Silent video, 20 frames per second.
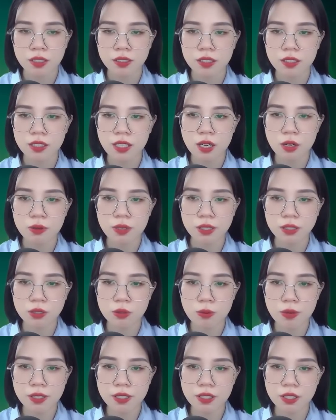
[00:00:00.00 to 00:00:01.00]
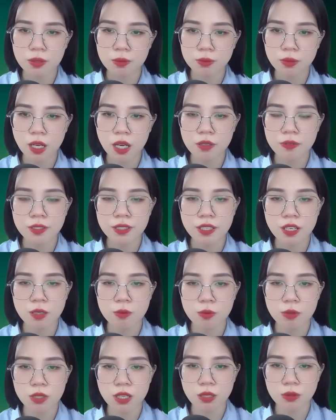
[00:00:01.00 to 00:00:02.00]
từ đầu đến cuối không nói với
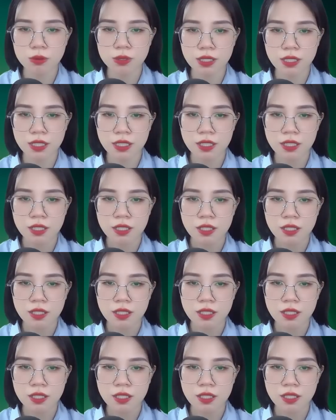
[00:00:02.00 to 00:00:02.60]
nhau một câu gì.